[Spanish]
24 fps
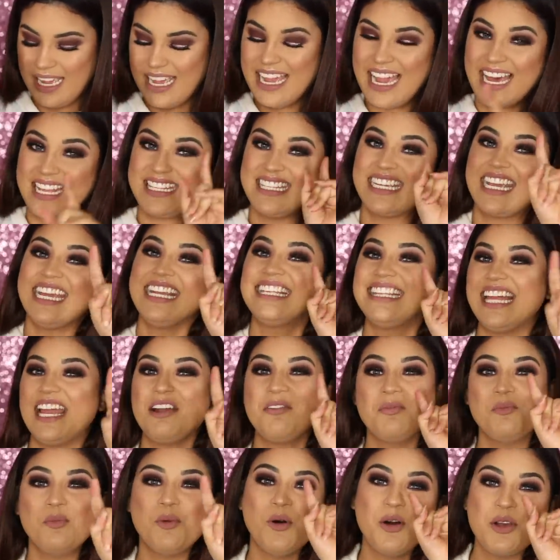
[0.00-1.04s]
Así que
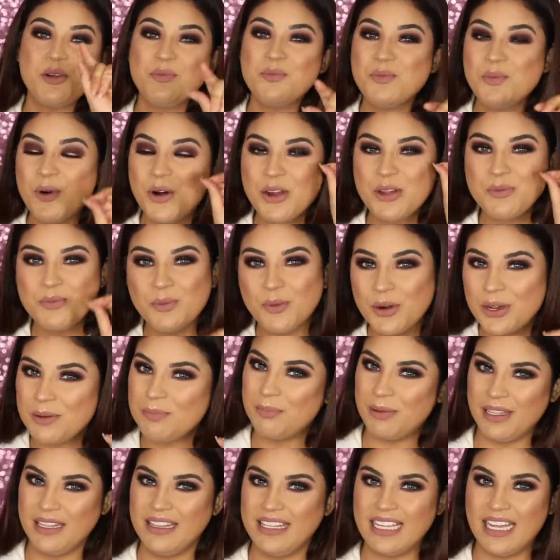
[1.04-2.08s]
estén muy, muy, muy
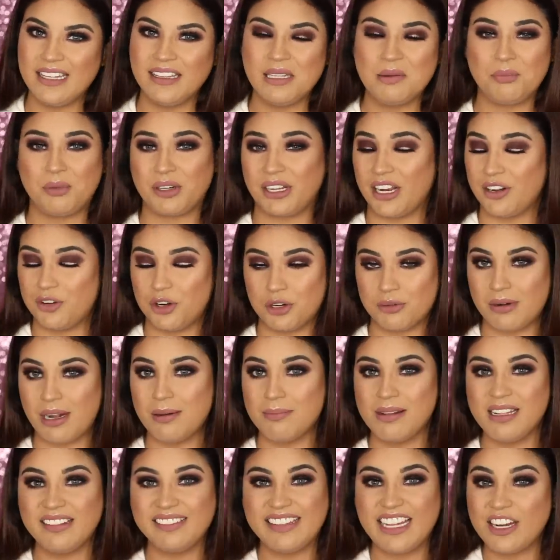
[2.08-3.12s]
pendientes porque
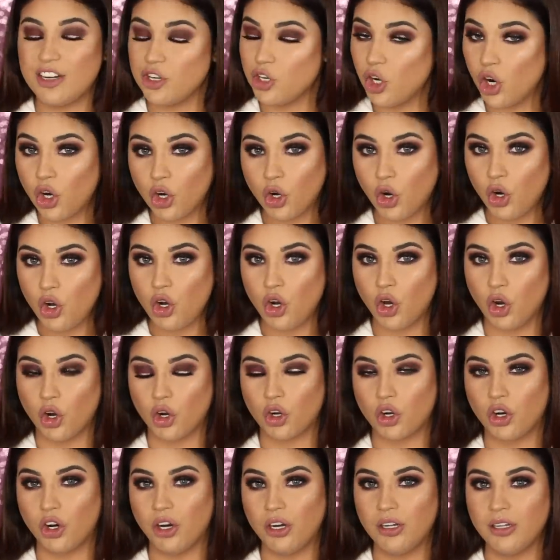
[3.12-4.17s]
normalmente no
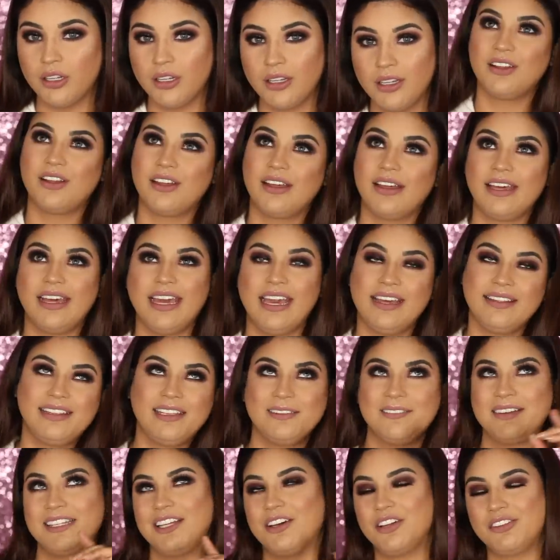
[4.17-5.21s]
coloco
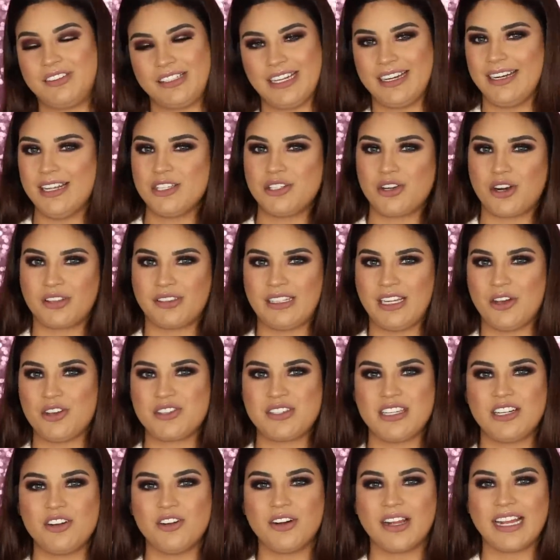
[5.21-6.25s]
este video tiene sorteo,
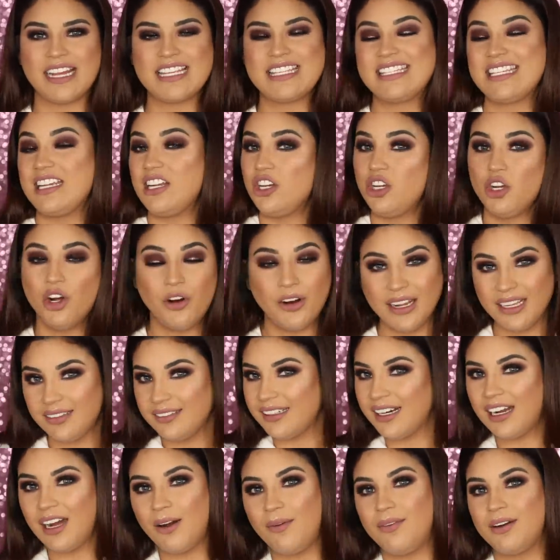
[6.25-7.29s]
sino que si no
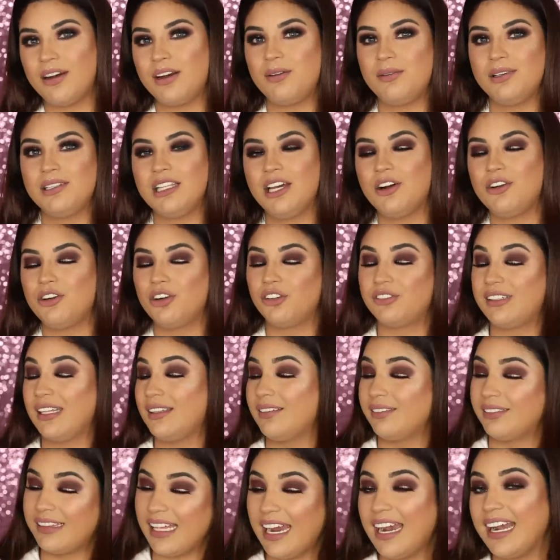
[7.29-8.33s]
entras a ver el video no te
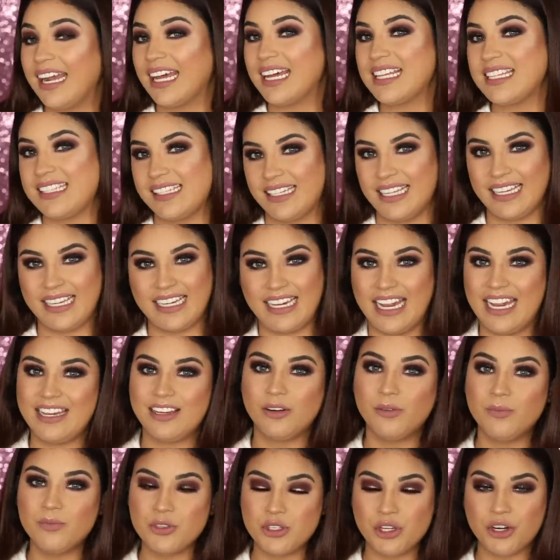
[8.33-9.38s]
enteras de que hay
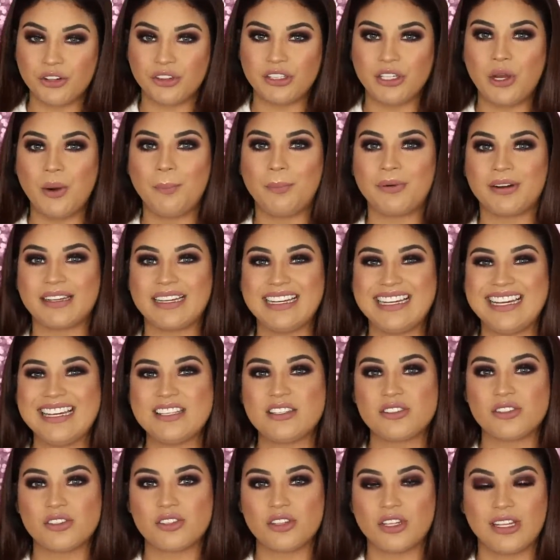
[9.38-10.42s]
un sorteo porque
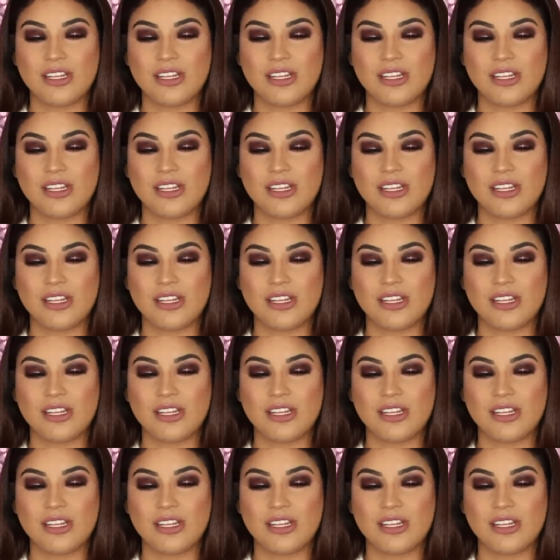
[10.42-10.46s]
es